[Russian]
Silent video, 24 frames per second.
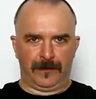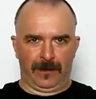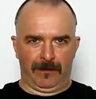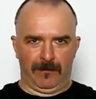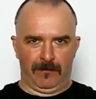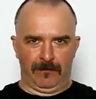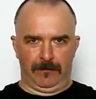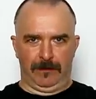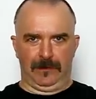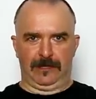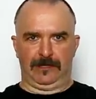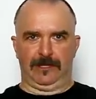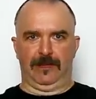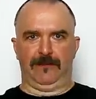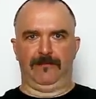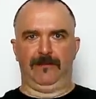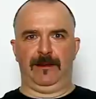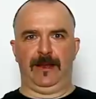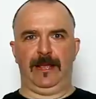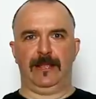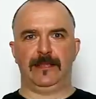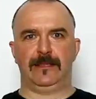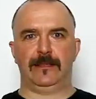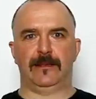Вы
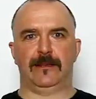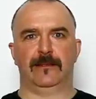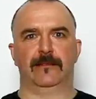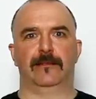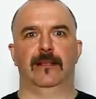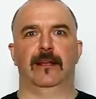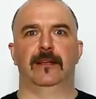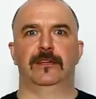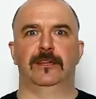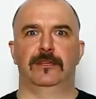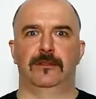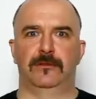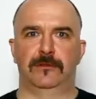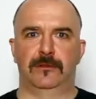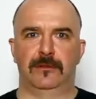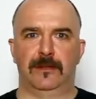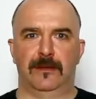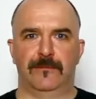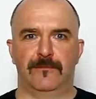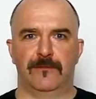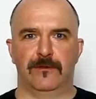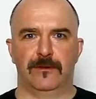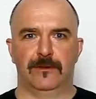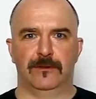представляете, дошло до
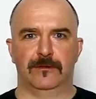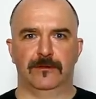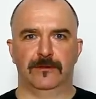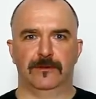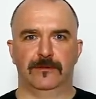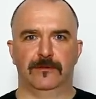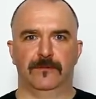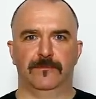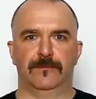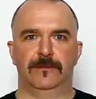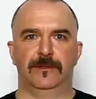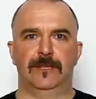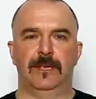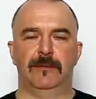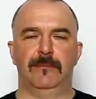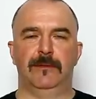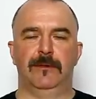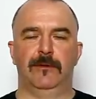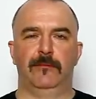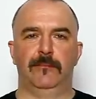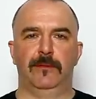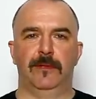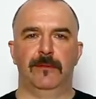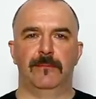того, что всеми
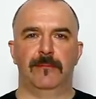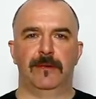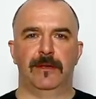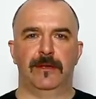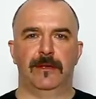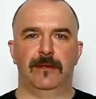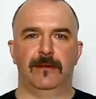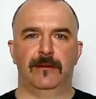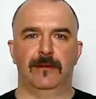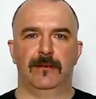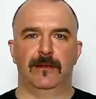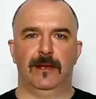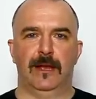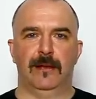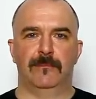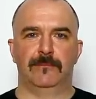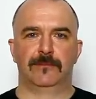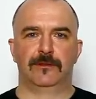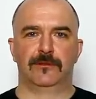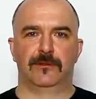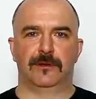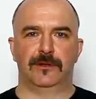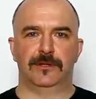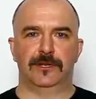любимый
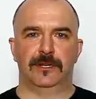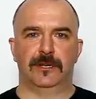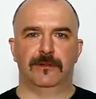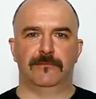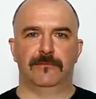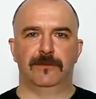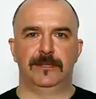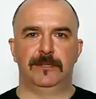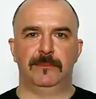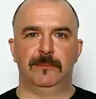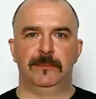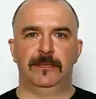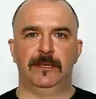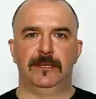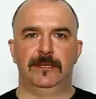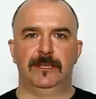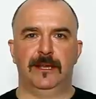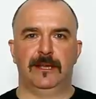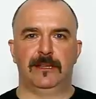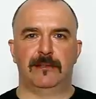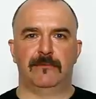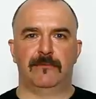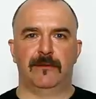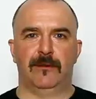обзорщик
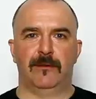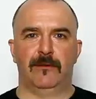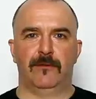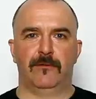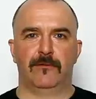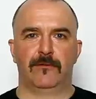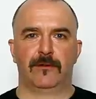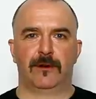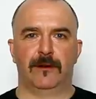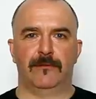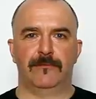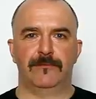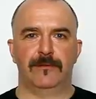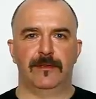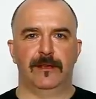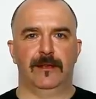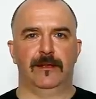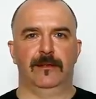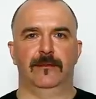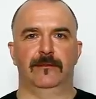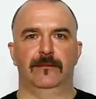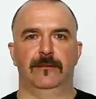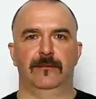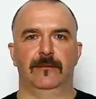80
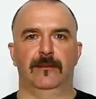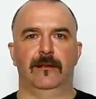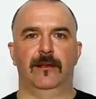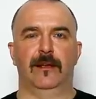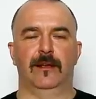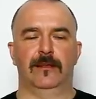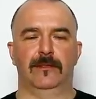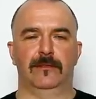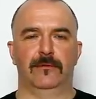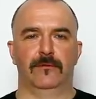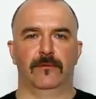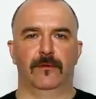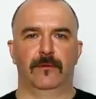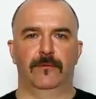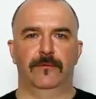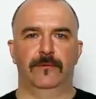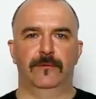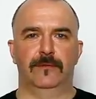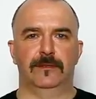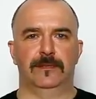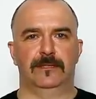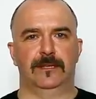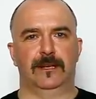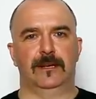уровня готов
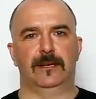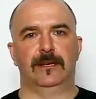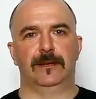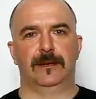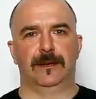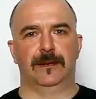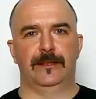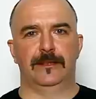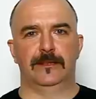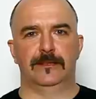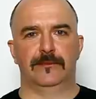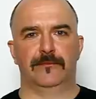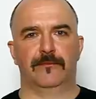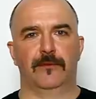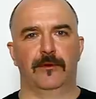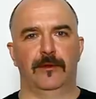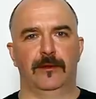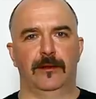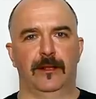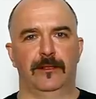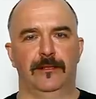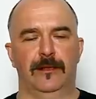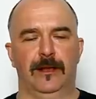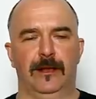закрыть
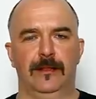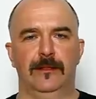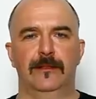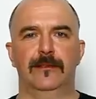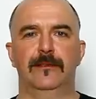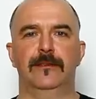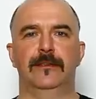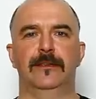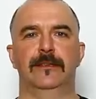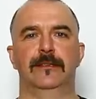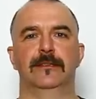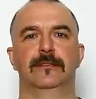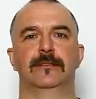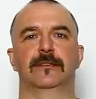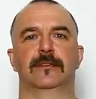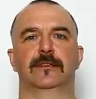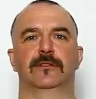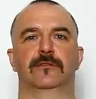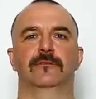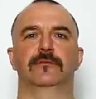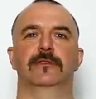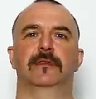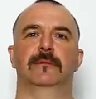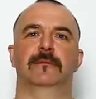свой канал из-за
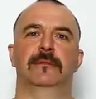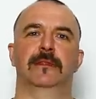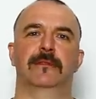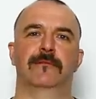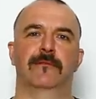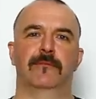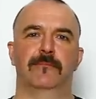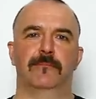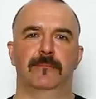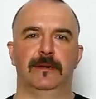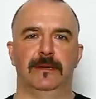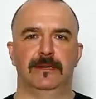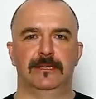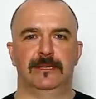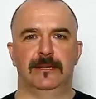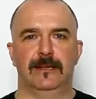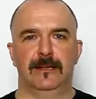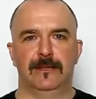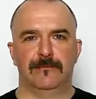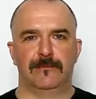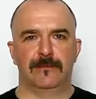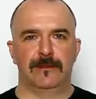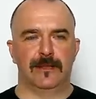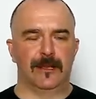судебного
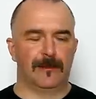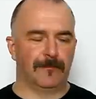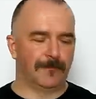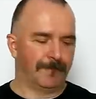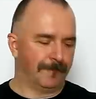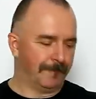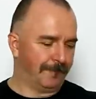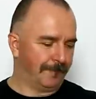преследования.